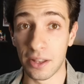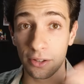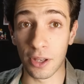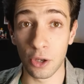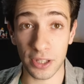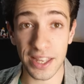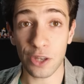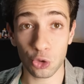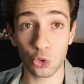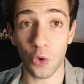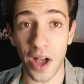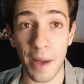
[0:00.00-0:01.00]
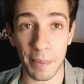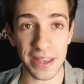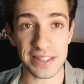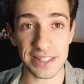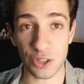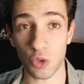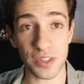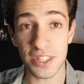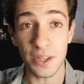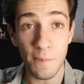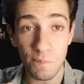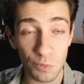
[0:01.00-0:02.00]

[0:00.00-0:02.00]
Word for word: de 15 jours après sa sortie.